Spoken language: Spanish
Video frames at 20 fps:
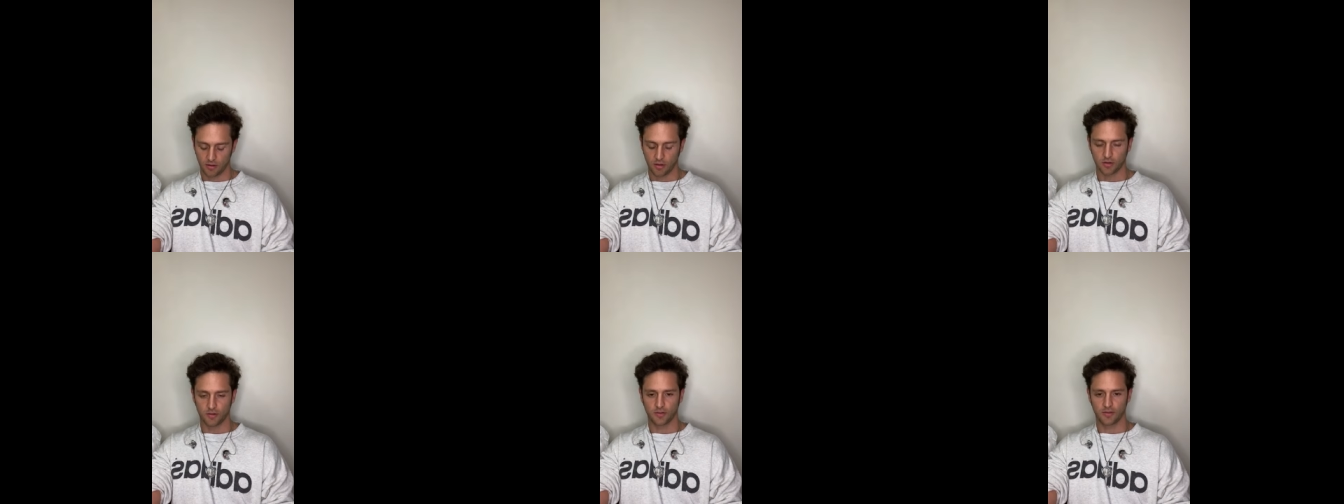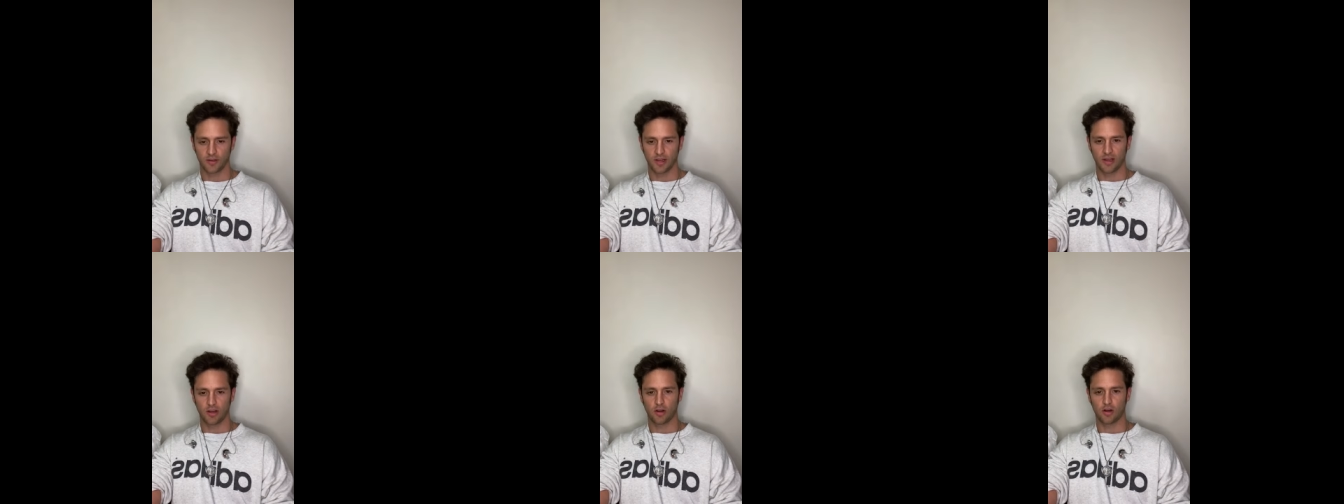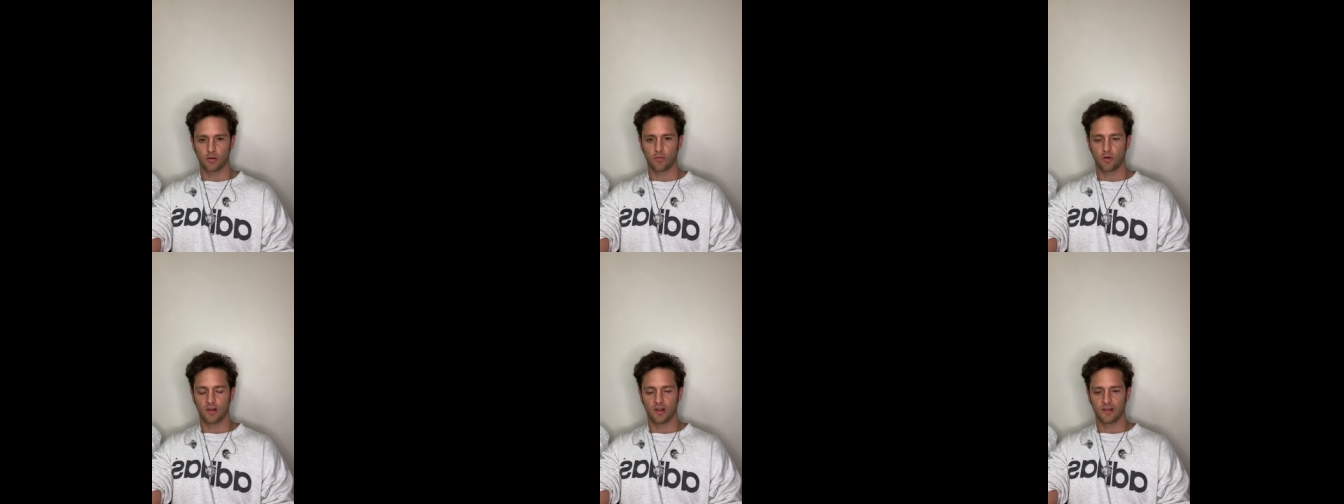Nos
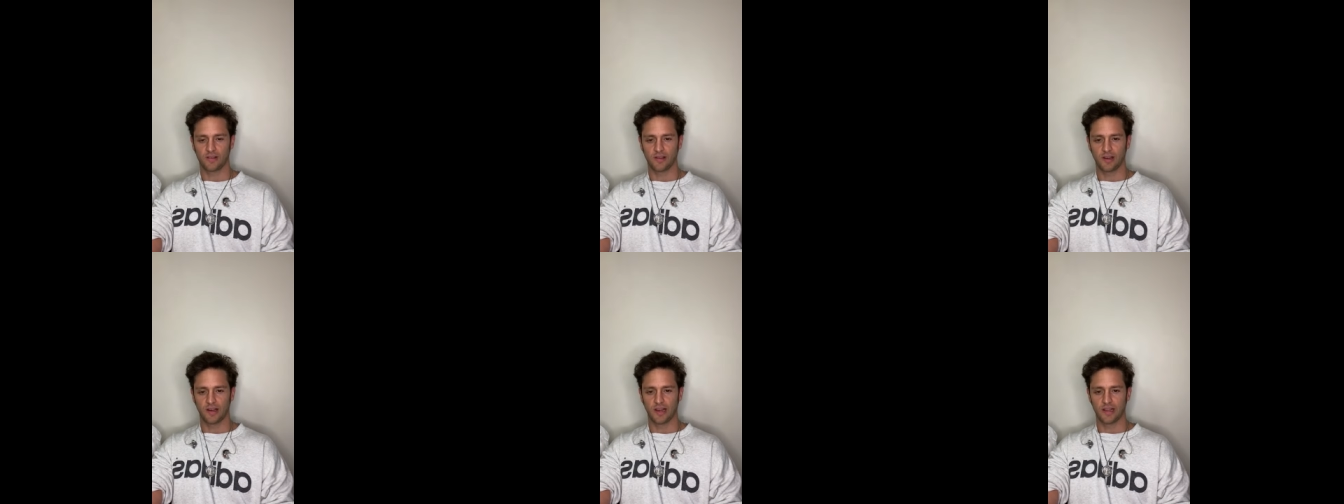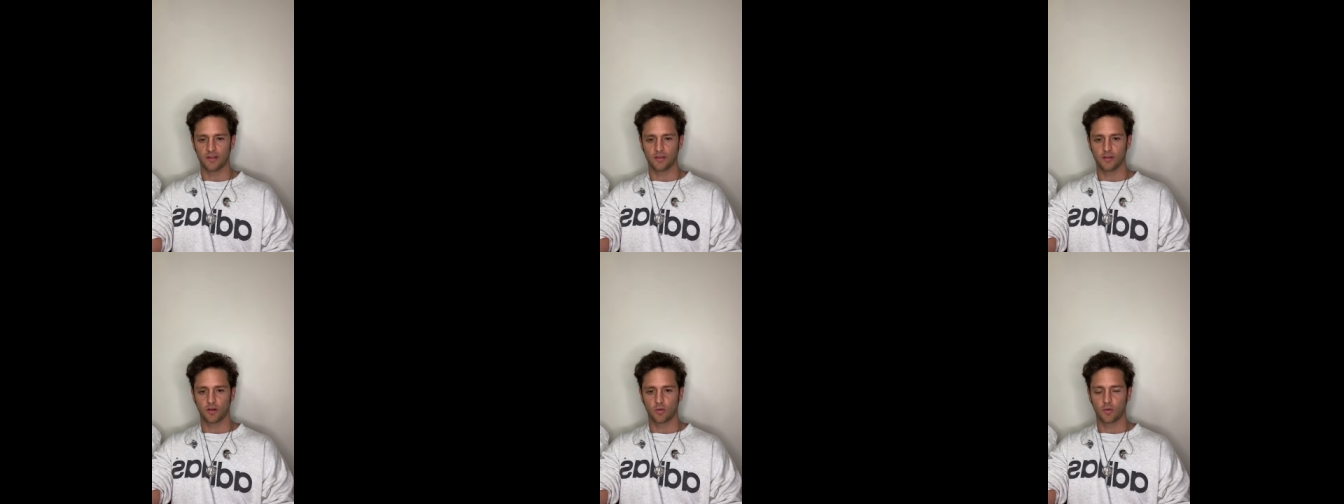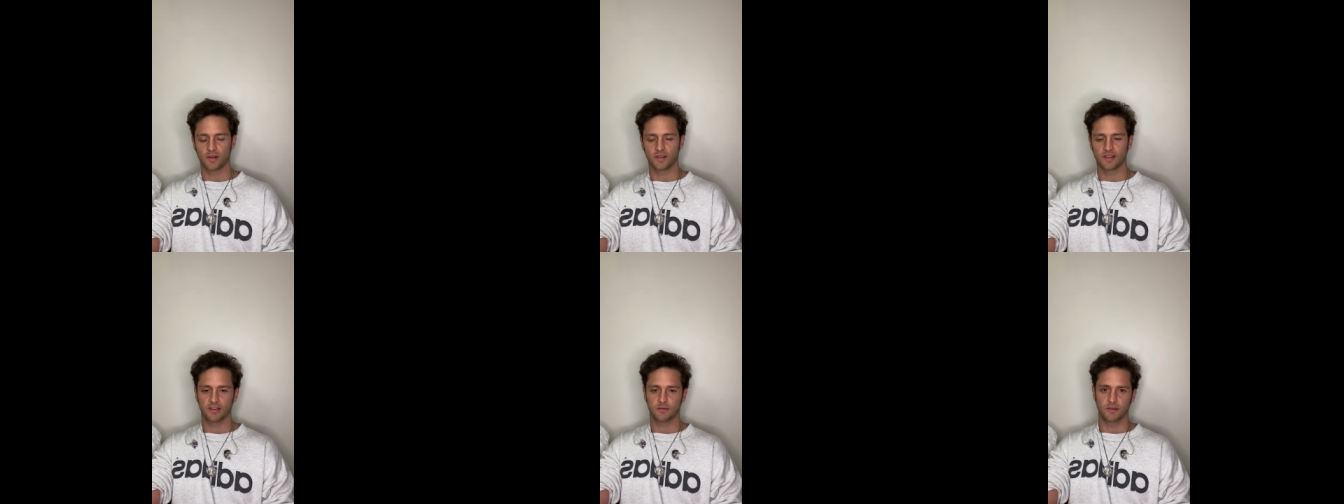incomoda el
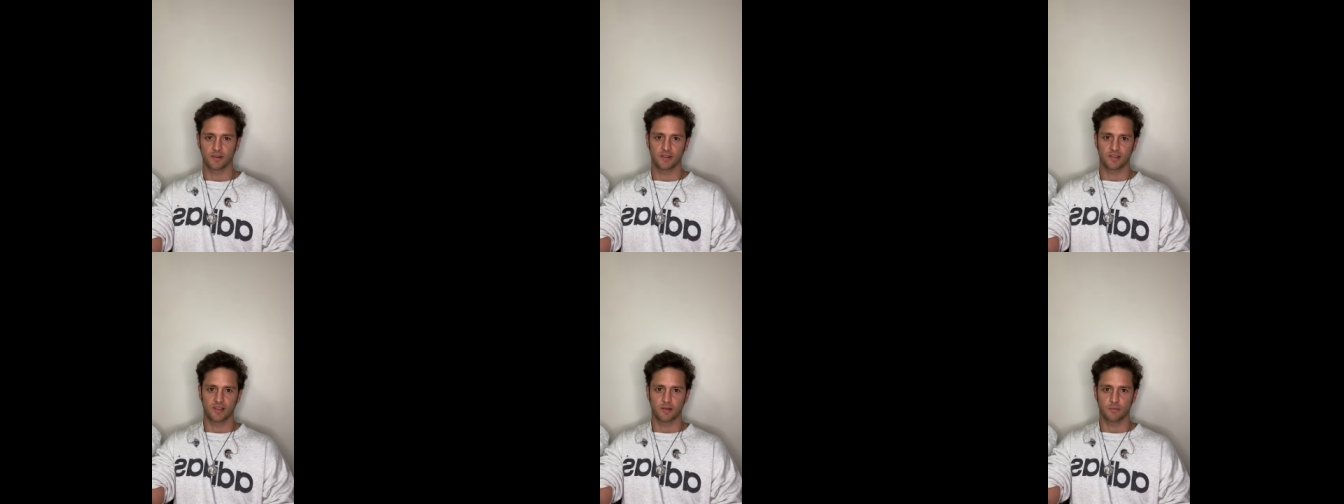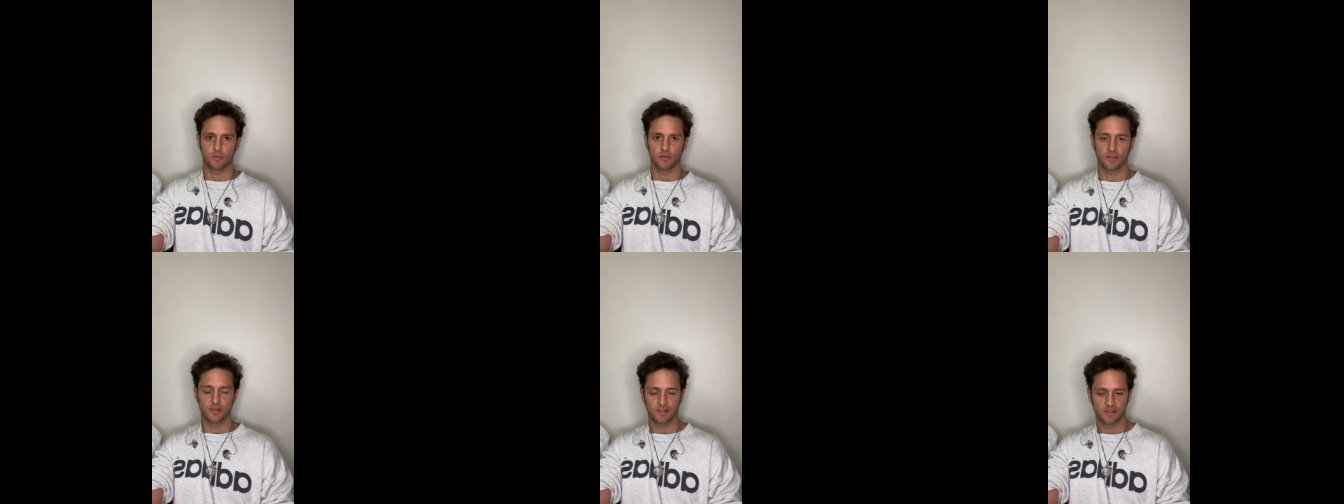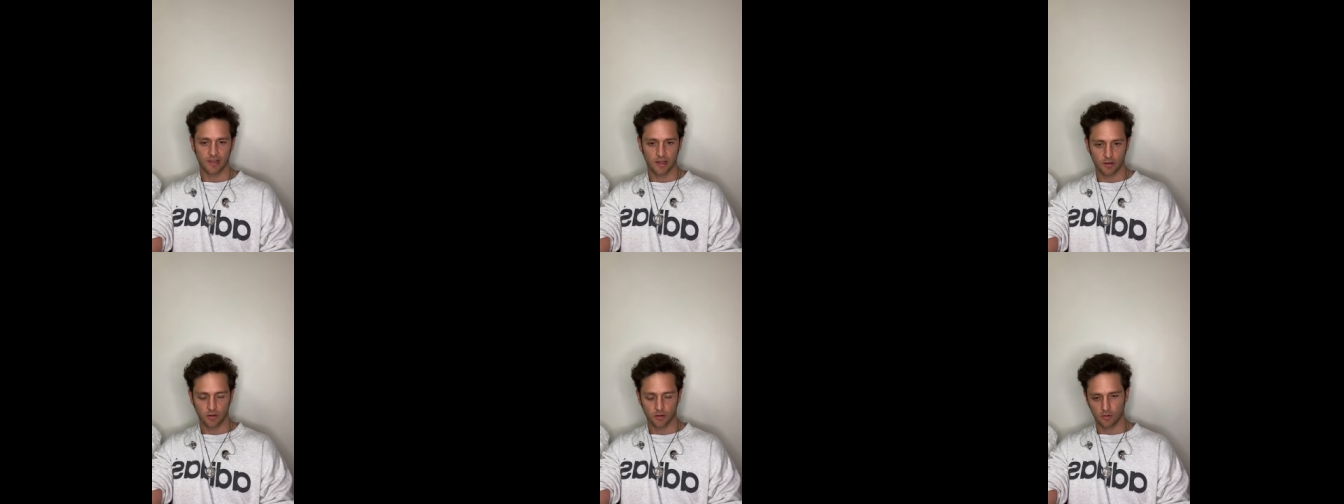silencio. ¿Cuántas veces hemos
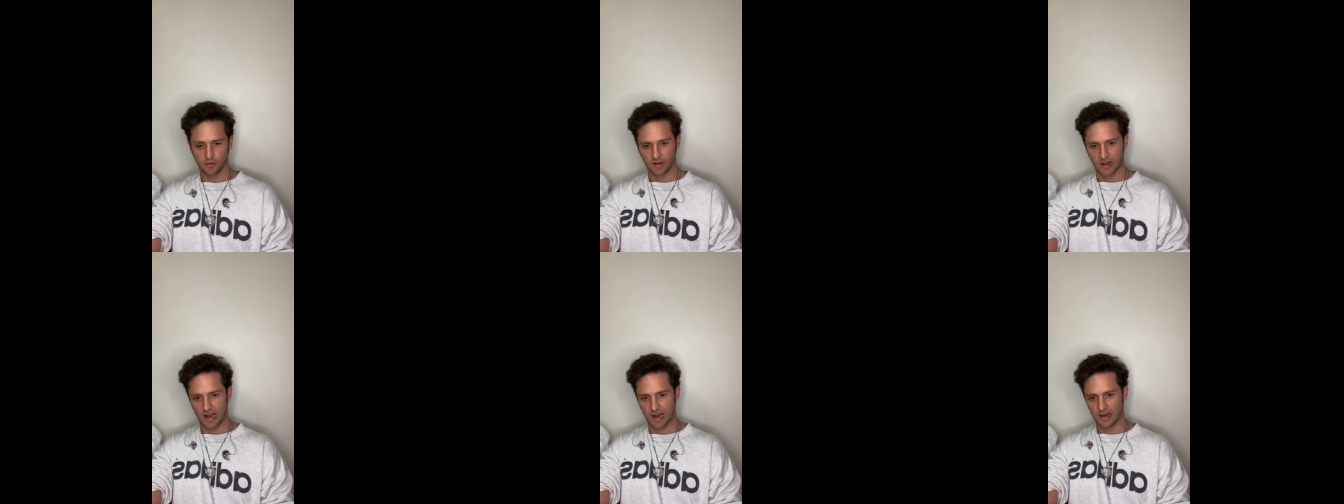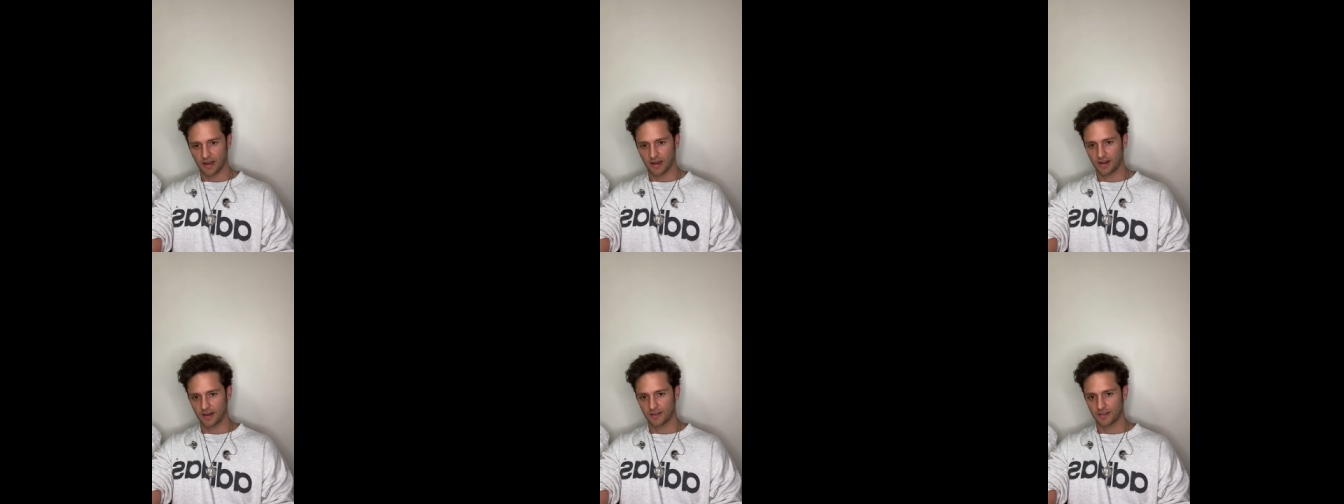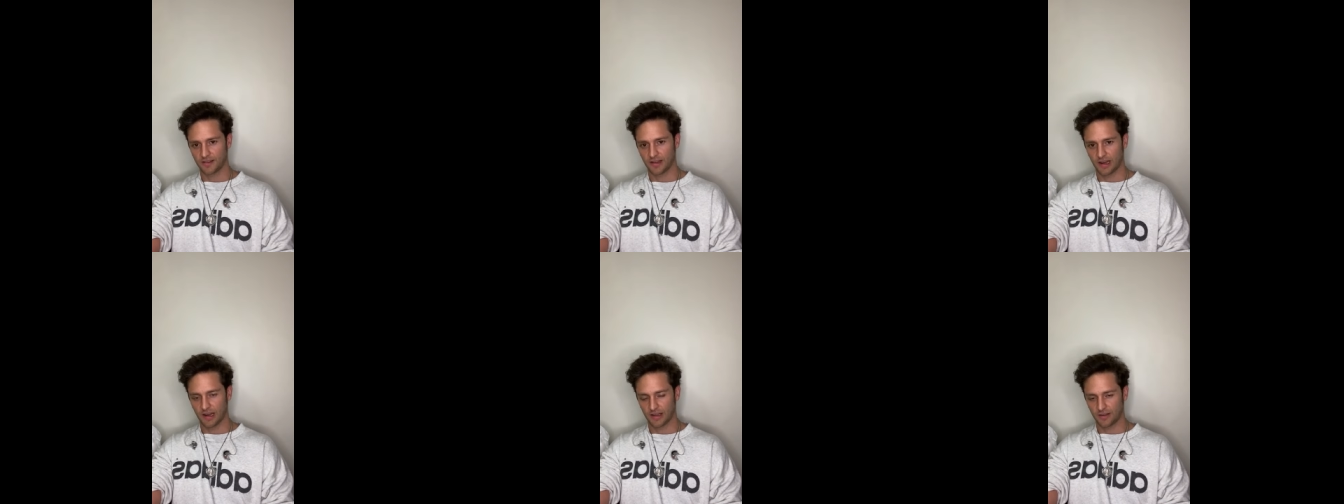estado con alguien
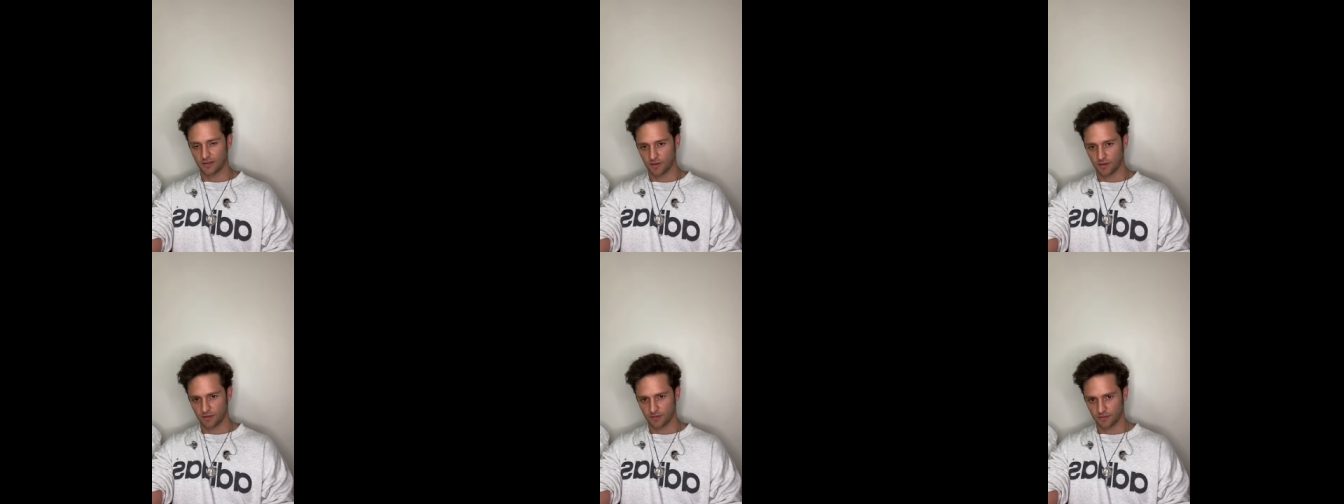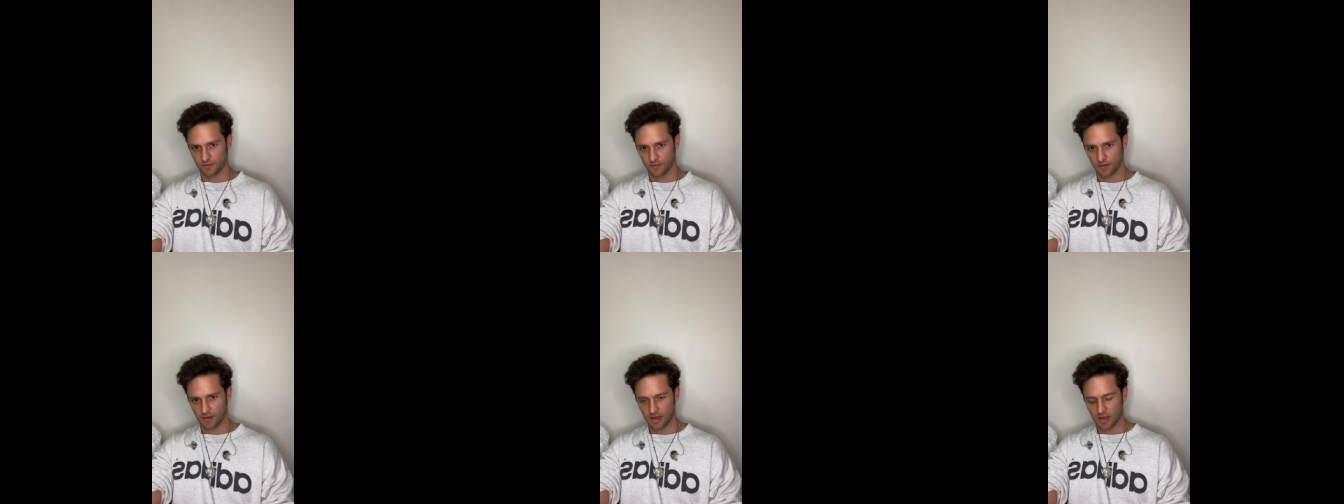en silencio?